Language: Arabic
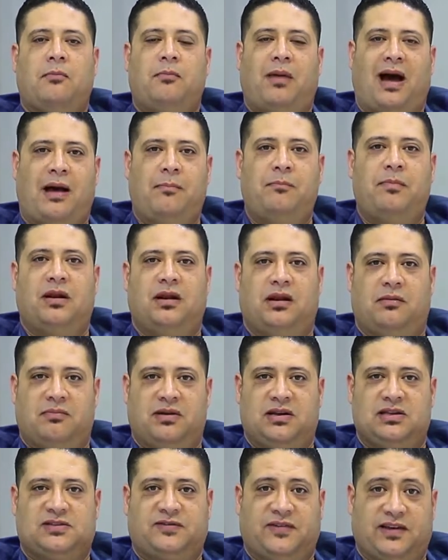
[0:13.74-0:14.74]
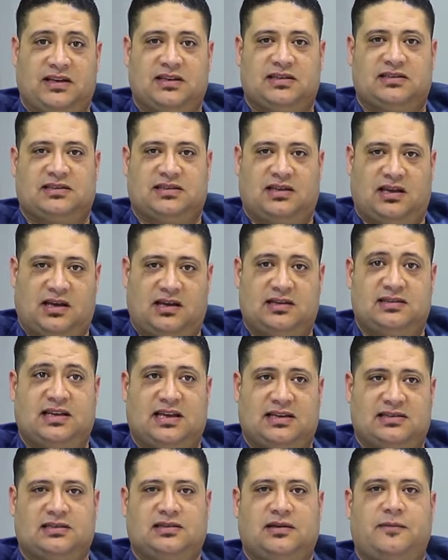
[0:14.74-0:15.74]
بحمل من سفنكس آه،
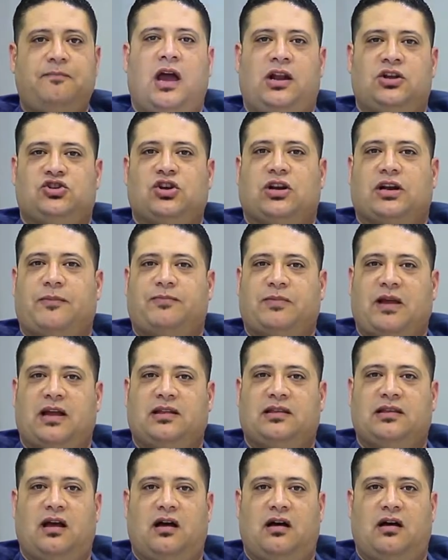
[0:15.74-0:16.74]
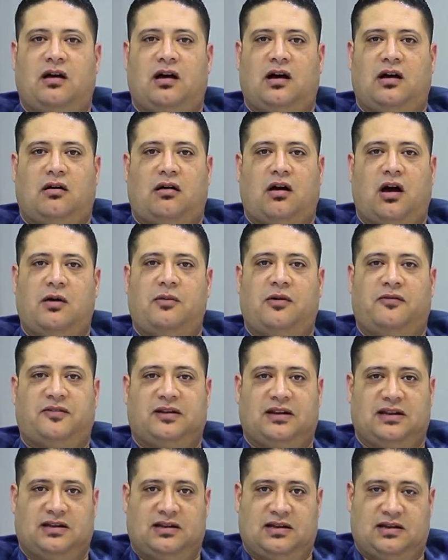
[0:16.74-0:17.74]
ازاز احنا الشركه بتاعتنا قائمه
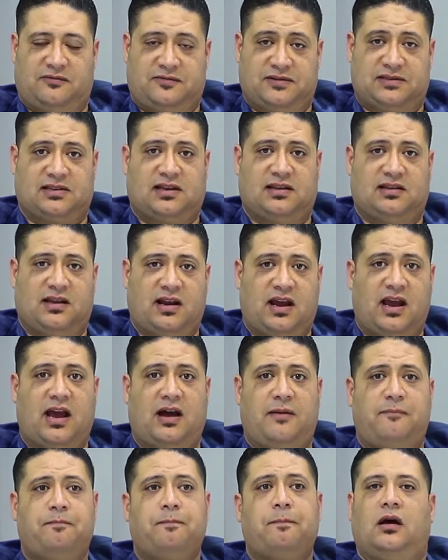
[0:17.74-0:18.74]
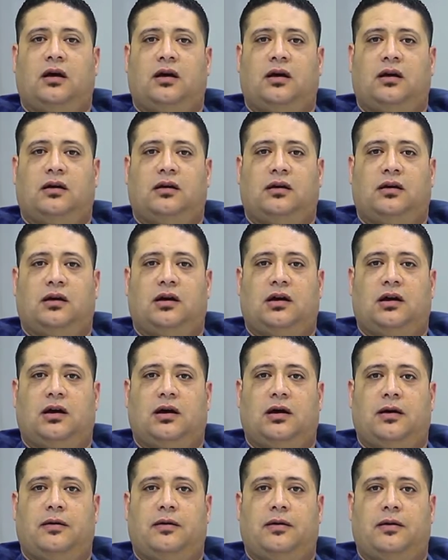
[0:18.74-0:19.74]
في في اسكندريه
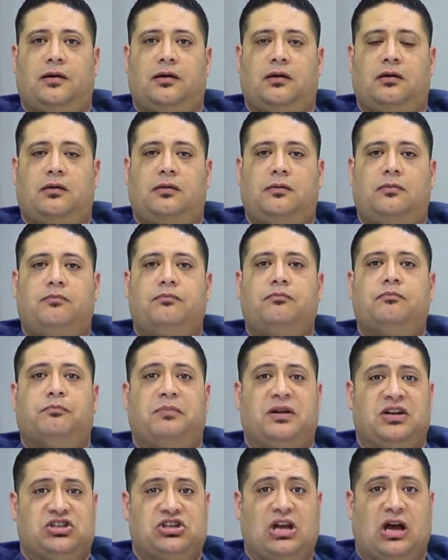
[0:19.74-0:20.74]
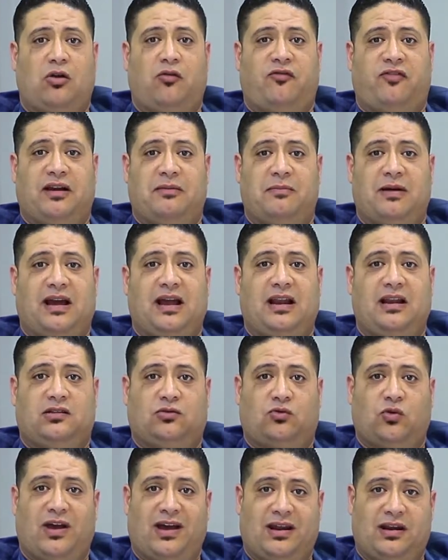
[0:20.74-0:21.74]
آه، بنشتغلوا في المجال
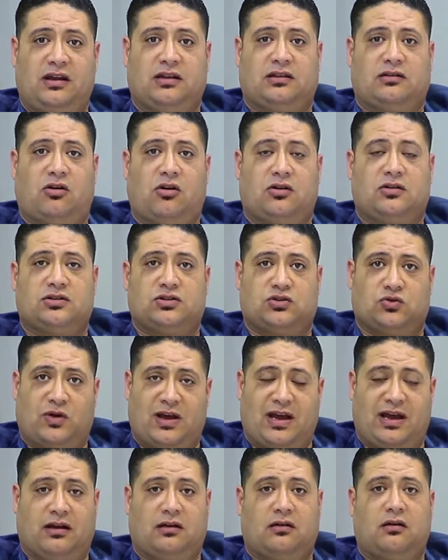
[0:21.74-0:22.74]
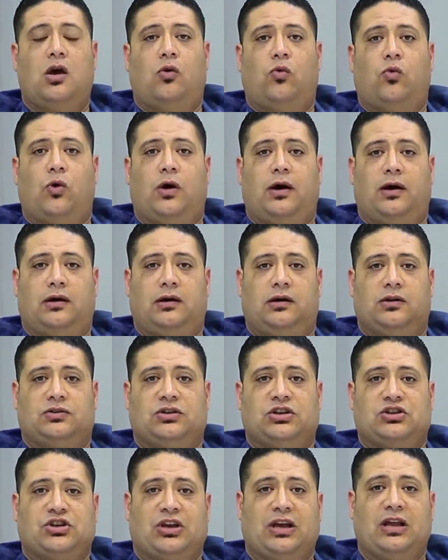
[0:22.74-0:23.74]
التجاري تجاره الزجاج
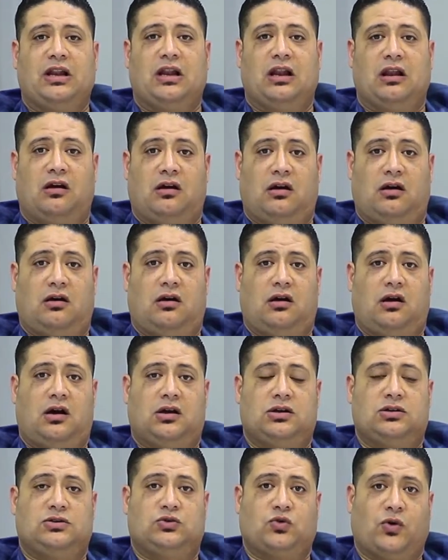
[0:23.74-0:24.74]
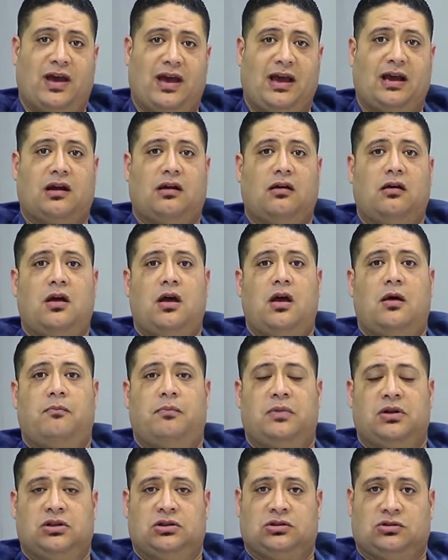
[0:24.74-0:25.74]
وتشغيل الزجاج
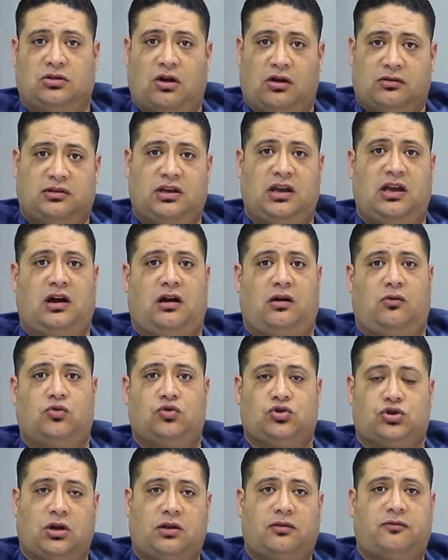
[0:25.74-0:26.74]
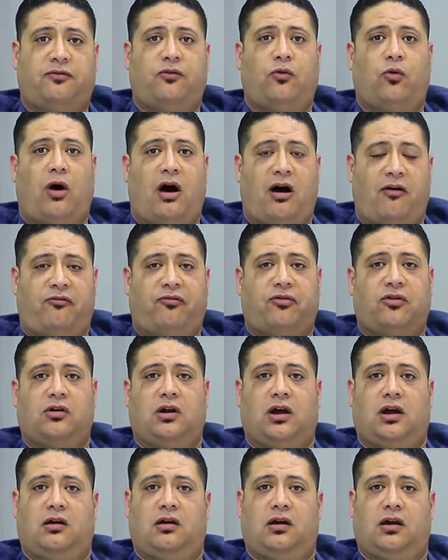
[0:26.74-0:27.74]
من تقطيع وشطف
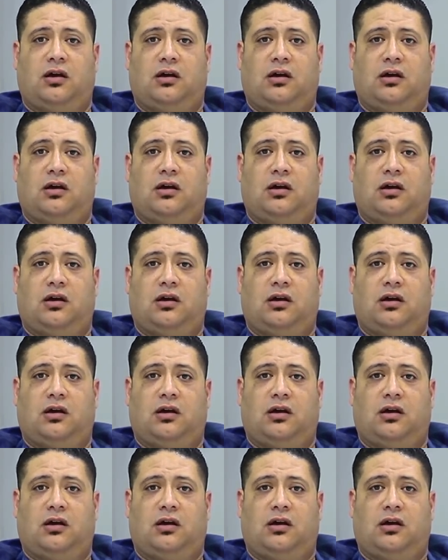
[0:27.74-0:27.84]
وحفر